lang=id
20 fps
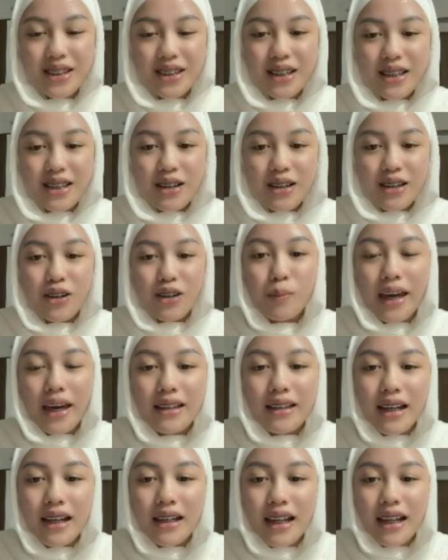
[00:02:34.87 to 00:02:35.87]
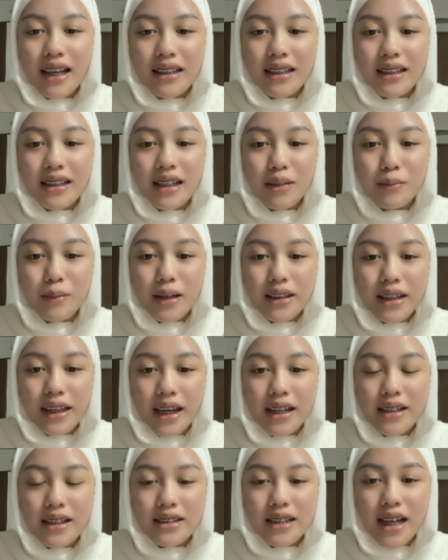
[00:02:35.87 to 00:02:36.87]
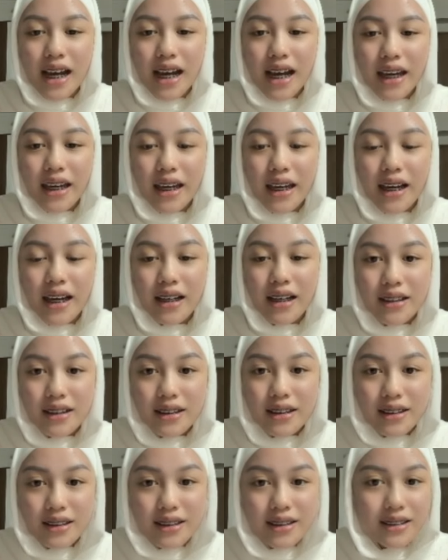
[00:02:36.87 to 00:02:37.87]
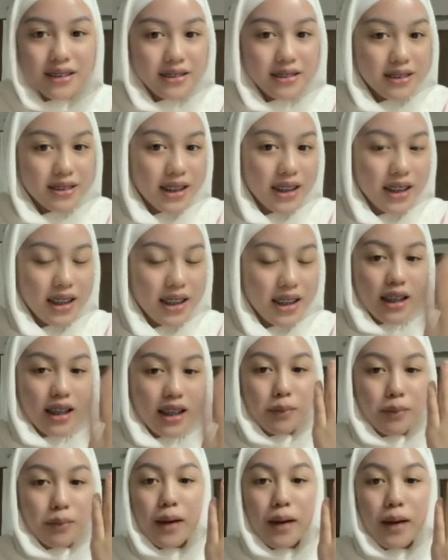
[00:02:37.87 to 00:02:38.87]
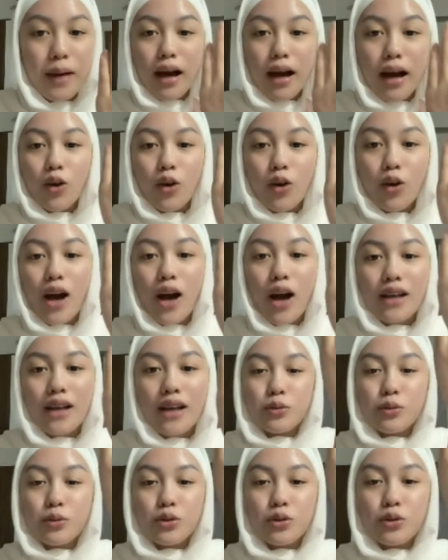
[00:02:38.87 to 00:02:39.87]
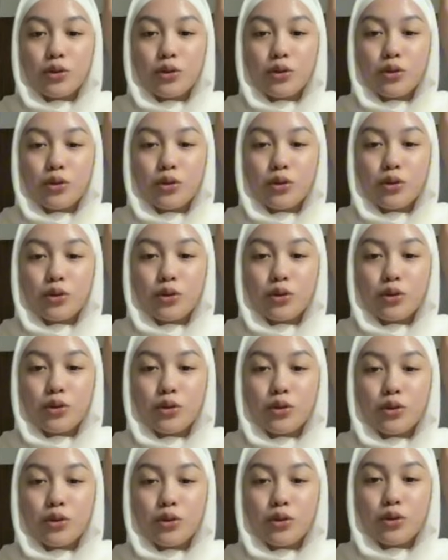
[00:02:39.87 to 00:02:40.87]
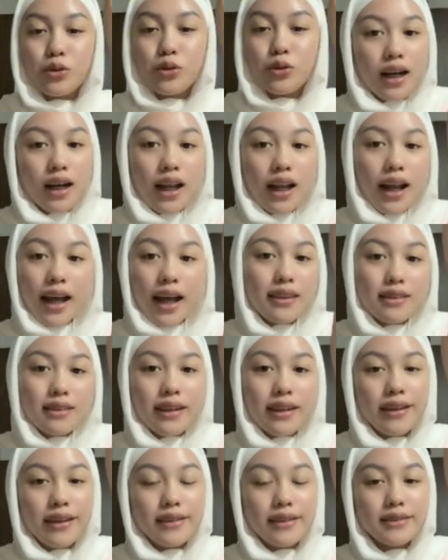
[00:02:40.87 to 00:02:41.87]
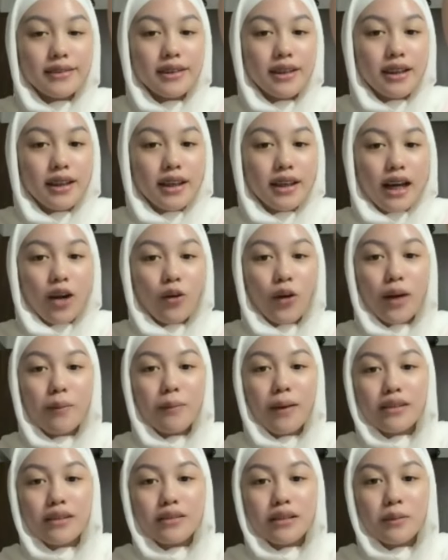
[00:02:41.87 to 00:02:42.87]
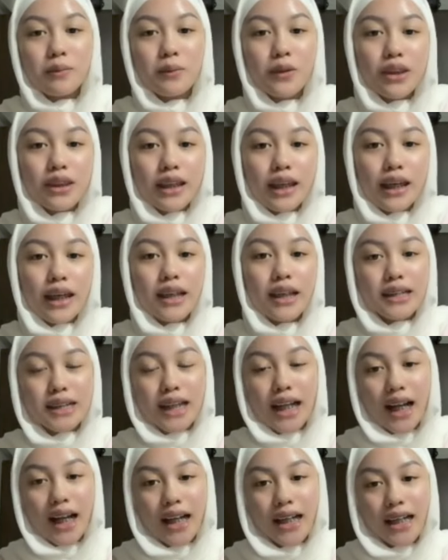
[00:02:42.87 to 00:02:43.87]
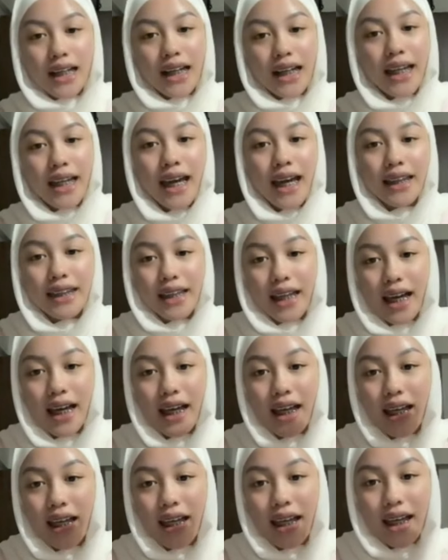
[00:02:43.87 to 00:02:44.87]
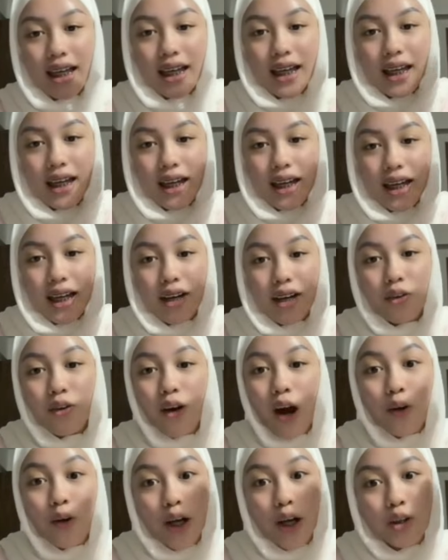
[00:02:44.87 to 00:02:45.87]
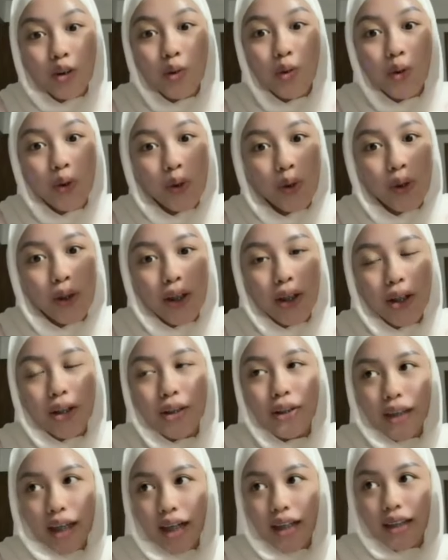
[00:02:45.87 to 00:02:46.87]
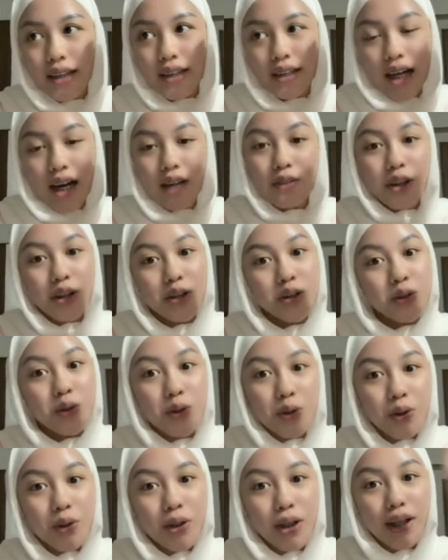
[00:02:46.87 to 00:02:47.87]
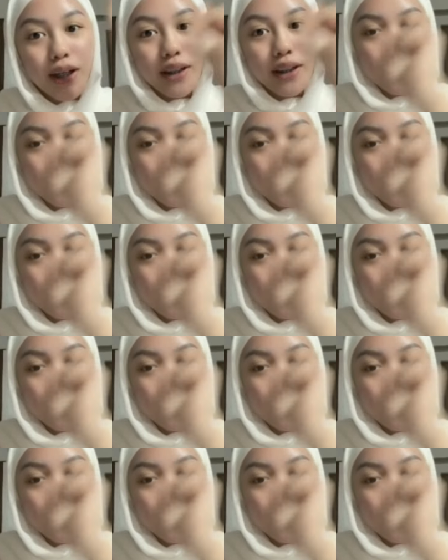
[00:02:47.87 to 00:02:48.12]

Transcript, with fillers: Kalau pakai lighting kan kelihatan dari matanya ada cahaya. Iya, tapi emang aku asli putih tuh. Bukan karena lightning. Aku emang asli putih. Silahkan dilihat ya. Aku aura zuhur ya. Aura zuhur.